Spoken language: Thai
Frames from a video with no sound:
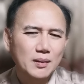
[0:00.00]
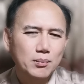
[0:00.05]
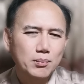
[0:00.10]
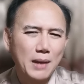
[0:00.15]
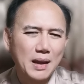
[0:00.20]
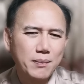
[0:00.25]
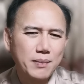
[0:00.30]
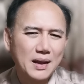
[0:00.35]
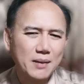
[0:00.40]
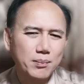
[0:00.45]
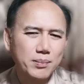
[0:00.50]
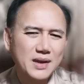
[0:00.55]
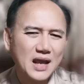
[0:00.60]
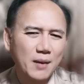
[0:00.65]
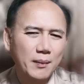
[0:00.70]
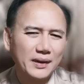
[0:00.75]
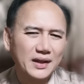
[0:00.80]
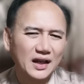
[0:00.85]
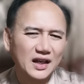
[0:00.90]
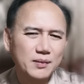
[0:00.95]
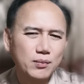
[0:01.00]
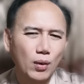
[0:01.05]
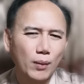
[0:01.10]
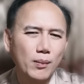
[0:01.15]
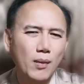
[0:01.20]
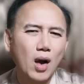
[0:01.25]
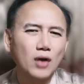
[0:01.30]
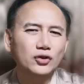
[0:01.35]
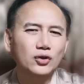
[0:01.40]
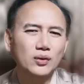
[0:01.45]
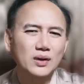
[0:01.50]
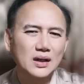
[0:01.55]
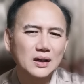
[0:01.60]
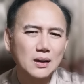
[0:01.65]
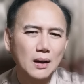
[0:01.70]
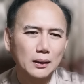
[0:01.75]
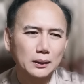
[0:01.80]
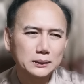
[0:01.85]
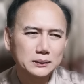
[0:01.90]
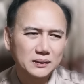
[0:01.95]
ไม่ผิดเพี้ยนไปจากที่ผมบอกตรงนี้ห
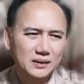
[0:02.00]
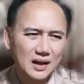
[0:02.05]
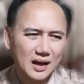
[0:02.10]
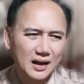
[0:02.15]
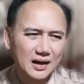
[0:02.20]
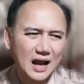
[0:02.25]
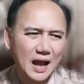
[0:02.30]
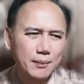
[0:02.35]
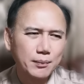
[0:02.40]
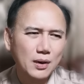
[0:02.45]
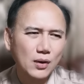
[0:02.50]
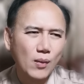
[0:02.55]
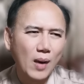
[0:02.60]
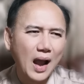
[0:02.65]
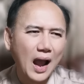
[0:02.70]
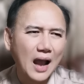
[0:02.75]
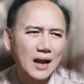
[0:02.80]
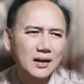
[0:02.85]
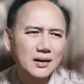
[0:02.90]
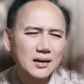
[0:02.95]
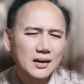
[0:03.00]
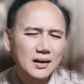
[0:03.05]
รอกนะครับ เพราะว่า